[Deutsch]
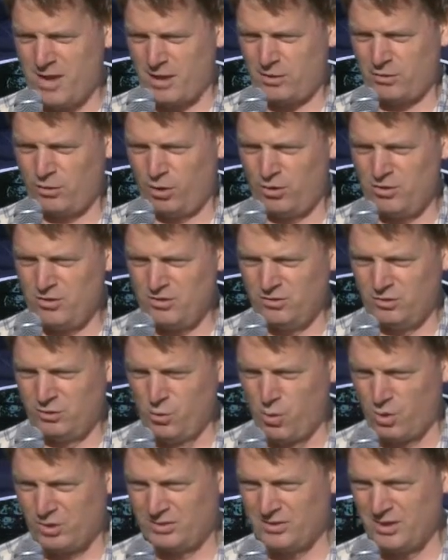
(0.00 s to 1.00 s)
nach Gründen
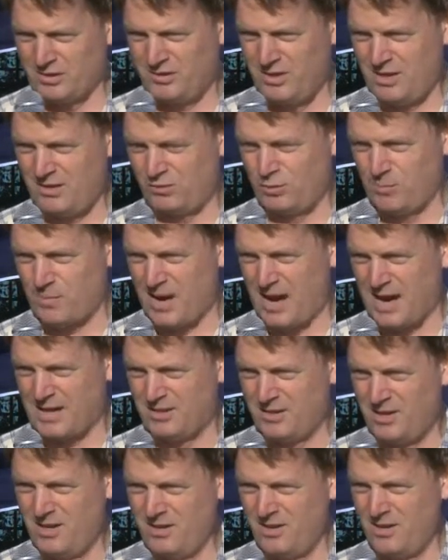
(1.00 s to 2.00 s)
suchten, es nicht zu
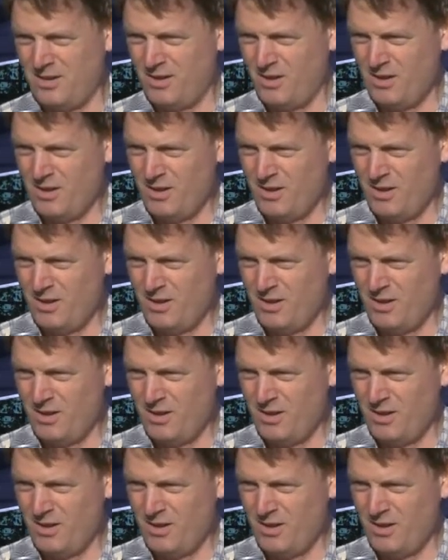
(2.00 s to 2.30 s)
behandeln.